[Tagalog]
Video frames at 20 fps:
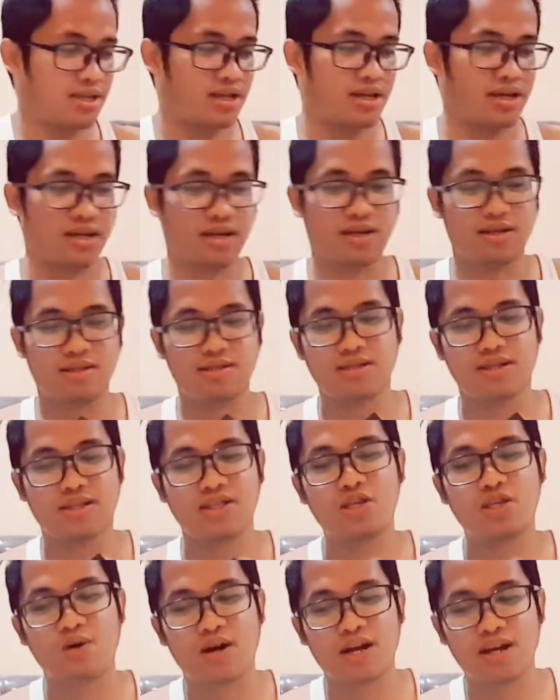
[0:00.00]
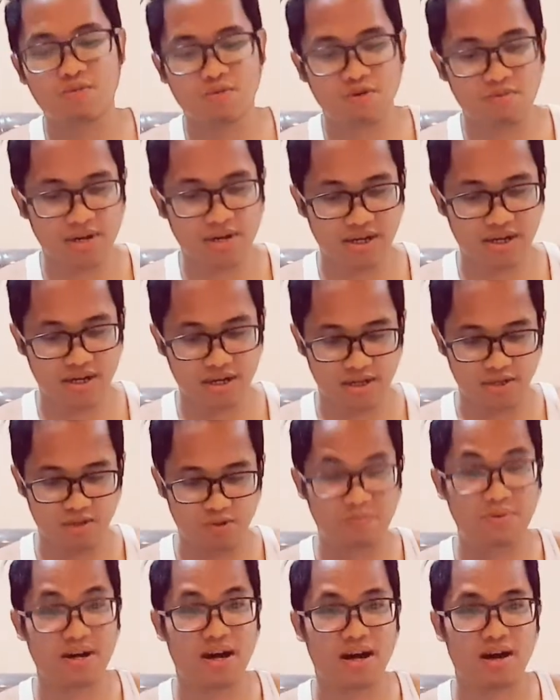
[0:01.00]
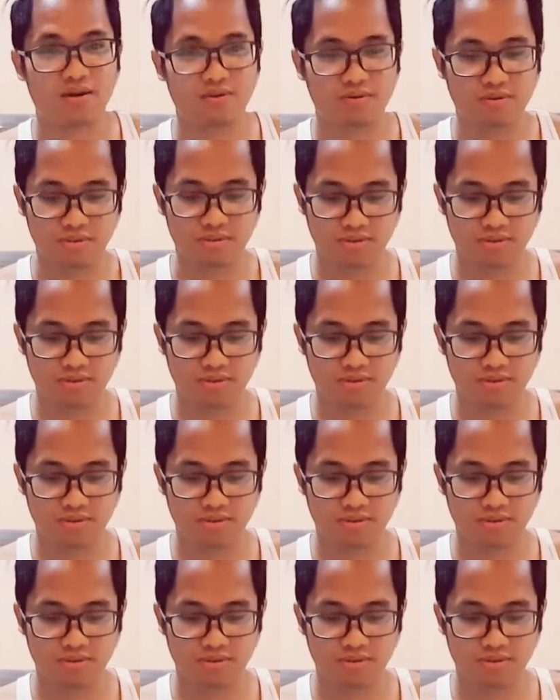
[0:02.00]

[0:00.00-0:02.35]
And hindi ko alam kung magre-renew pa ako.